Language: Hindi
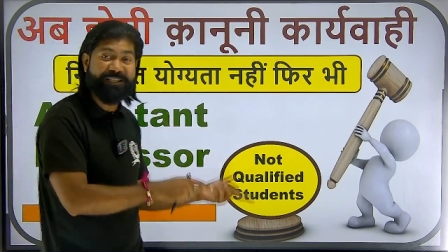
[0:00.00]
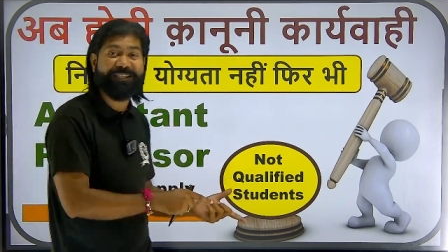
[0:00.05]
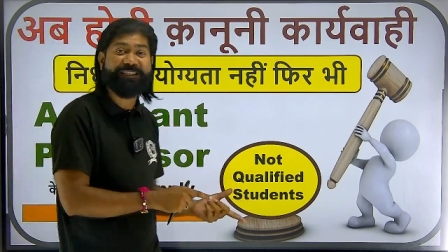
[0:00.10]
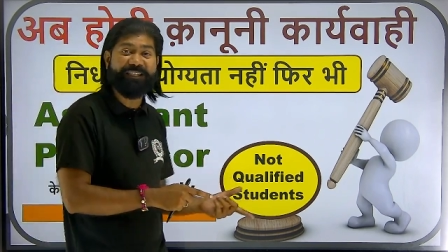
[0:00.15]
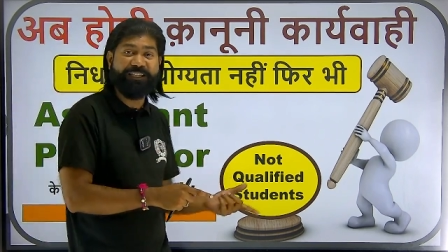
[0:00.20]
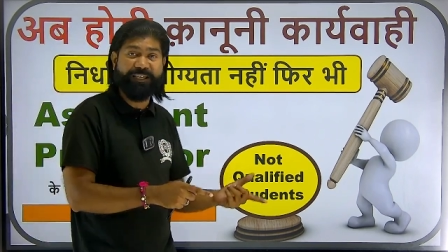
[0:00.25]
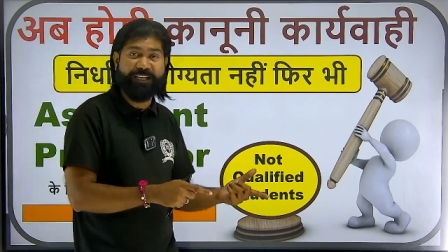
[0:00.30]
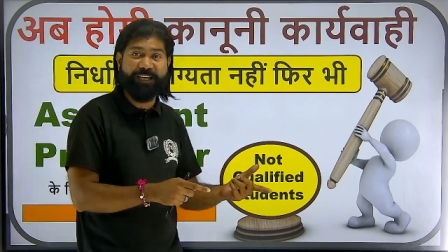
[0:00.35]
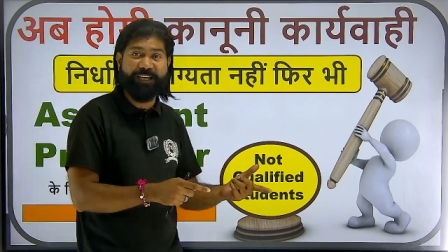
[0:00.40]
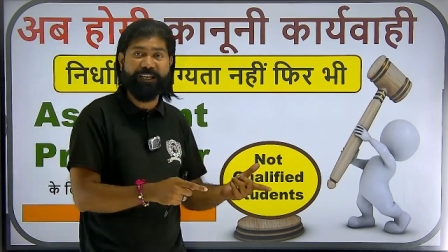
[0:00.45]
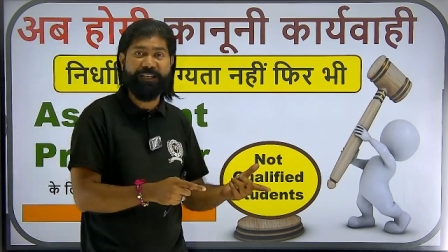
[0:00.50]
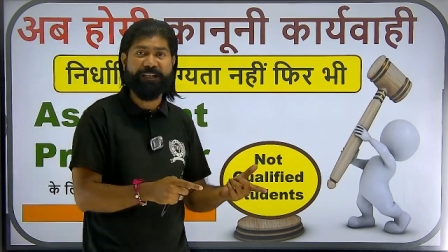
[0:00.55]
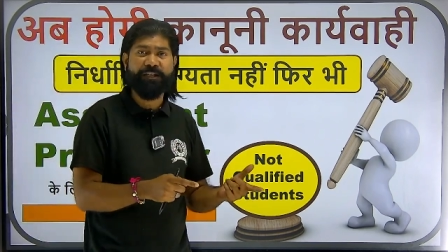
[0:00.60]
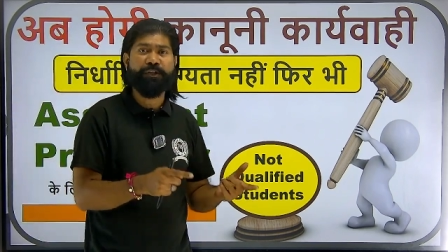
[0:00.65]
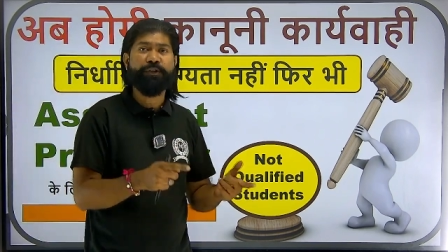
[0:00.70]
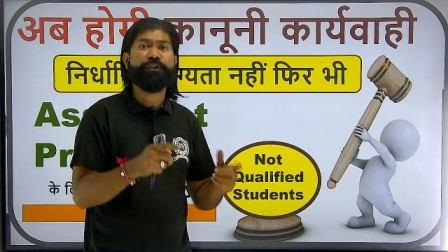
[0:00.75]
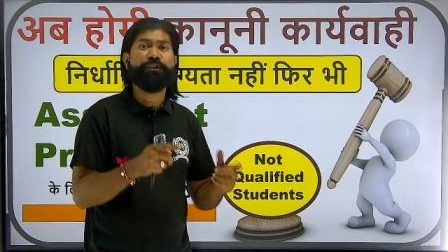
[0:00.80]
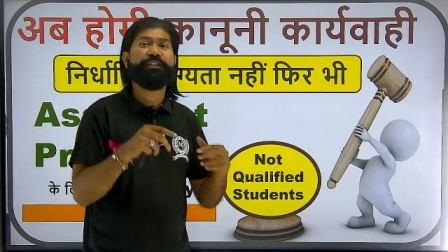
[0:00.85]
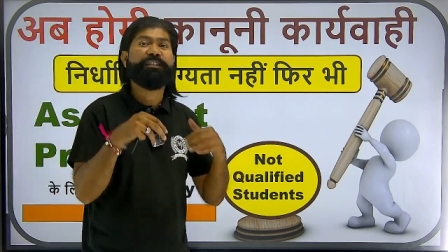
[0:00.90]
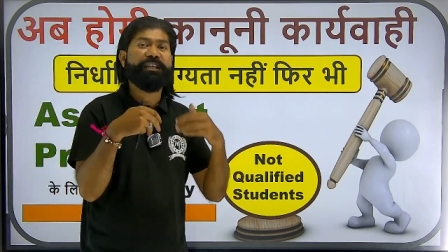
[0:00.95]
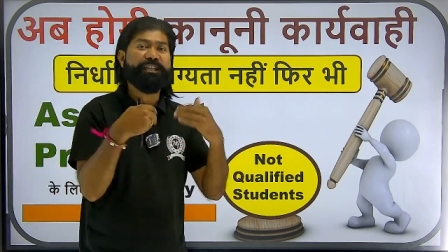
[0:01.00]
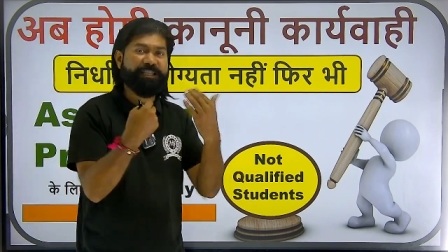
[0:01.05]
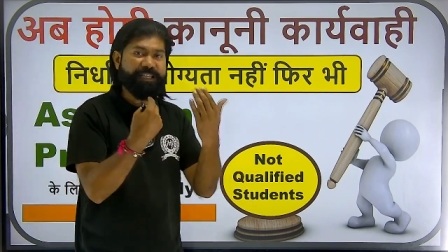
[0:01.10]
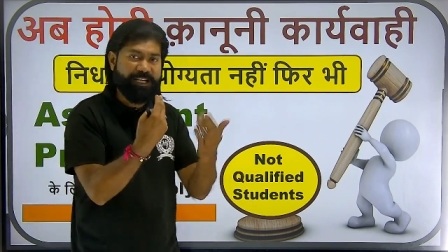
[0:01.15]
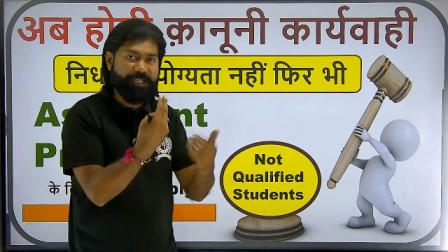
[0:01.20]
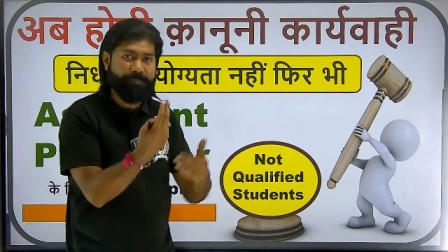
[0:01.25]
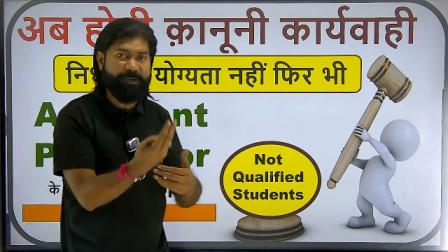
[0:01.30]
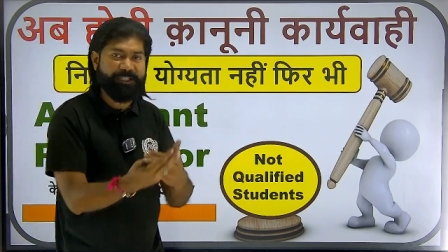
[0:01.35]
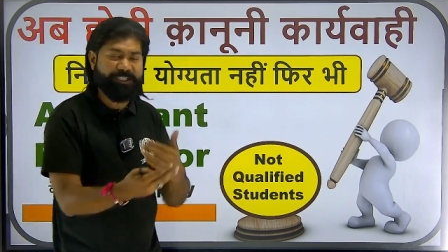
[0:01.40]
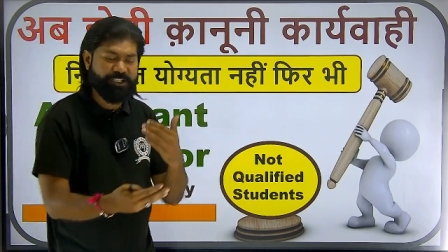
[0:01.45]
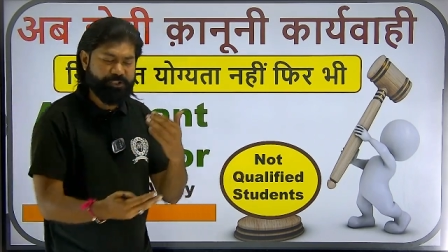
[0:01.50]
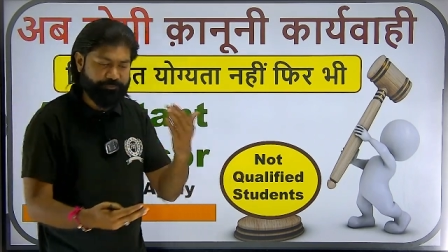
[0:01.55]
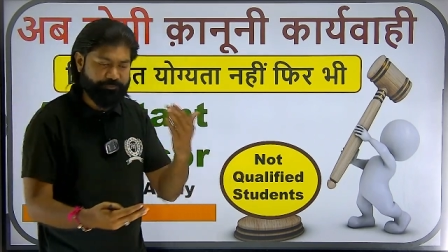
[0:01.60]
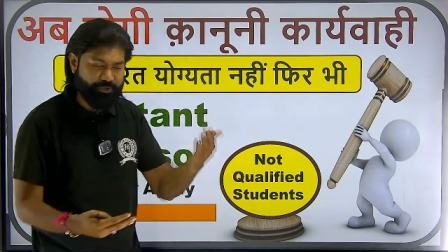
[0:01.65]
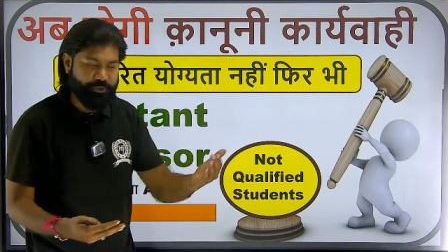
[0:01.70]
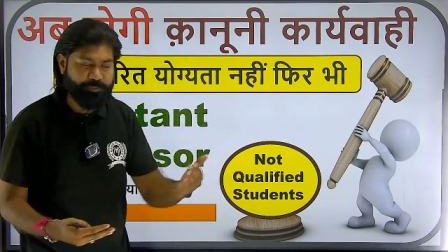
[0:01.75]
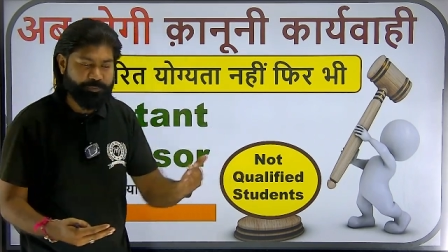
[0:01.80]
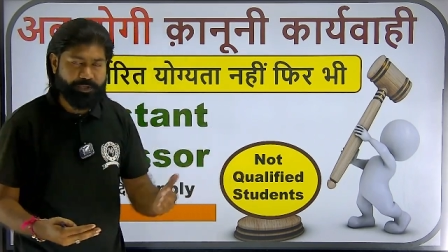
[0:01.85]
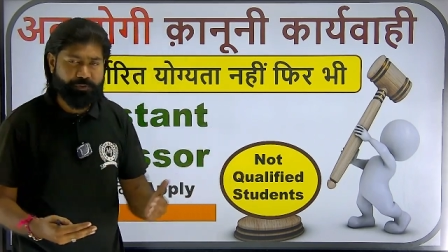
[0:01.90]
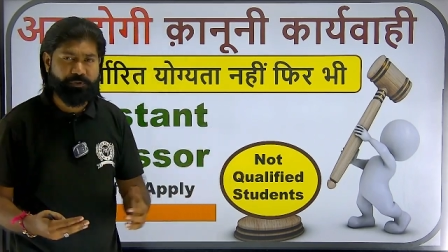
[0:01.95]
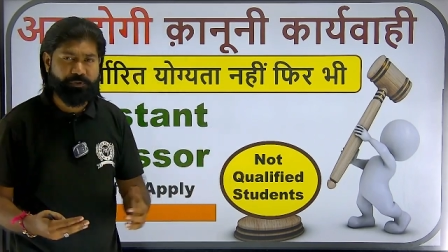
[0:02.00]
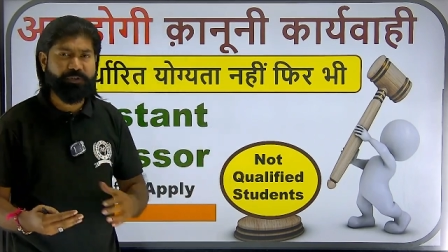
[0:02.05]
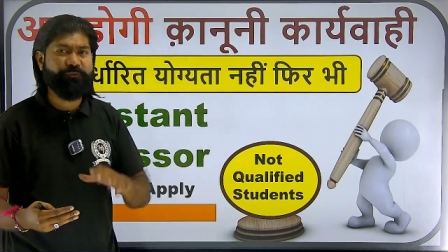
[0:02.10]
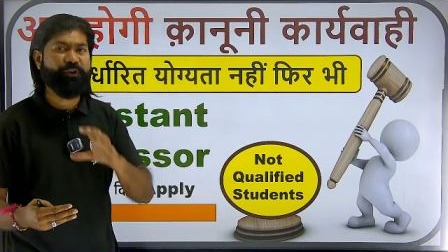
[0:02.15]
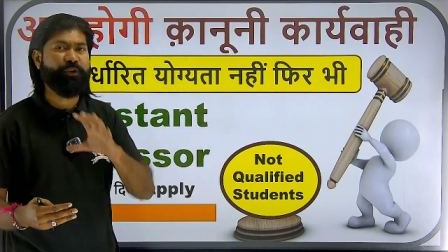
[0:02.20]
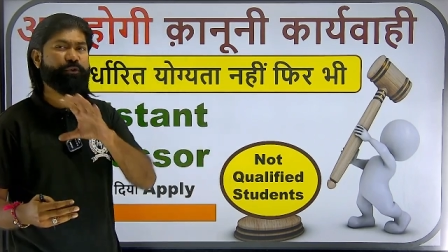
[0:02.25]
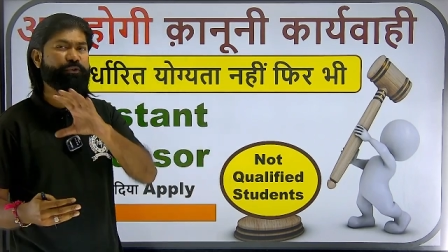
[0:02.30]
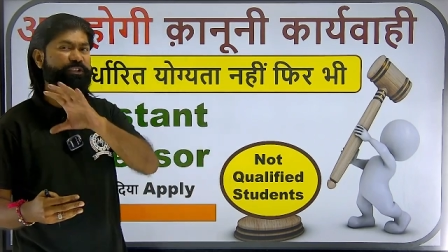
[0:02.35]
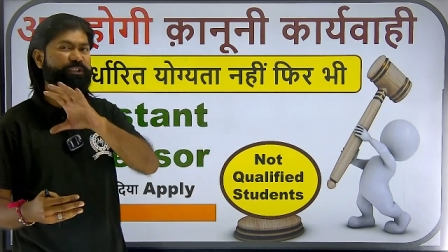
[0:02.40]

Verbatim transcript: सकती है ये सारी बातें इस वीडियो में करूंगा तो वीडियो को